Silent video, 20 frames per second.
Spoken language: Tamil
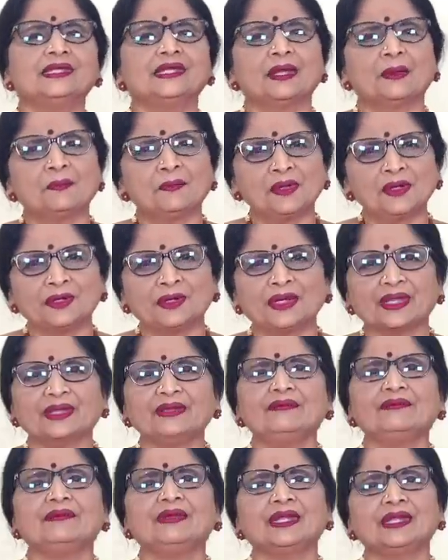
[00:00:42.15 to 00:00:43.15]
நம்மளுடைய
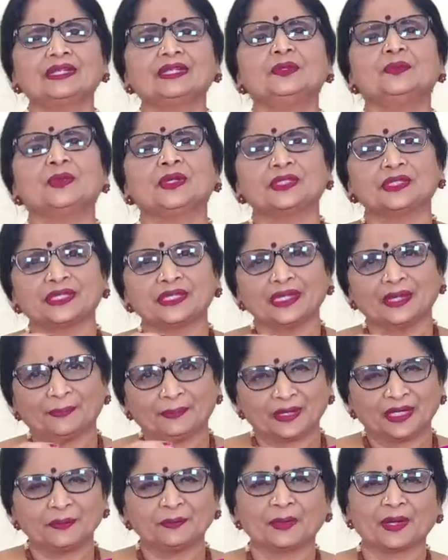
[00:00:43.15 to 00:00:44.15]
விளக்கு மந்திரம்
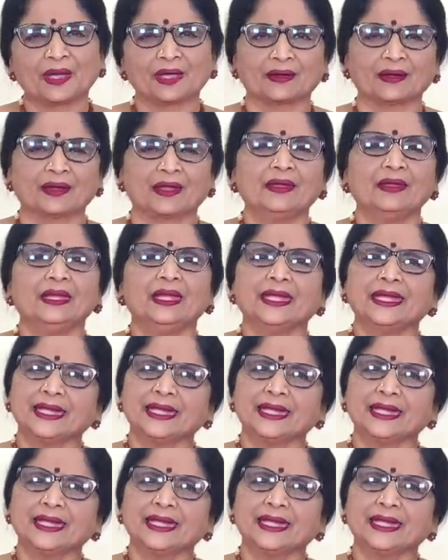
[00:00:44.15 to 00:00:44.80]
எப்படின்னு பார்க்கலாம்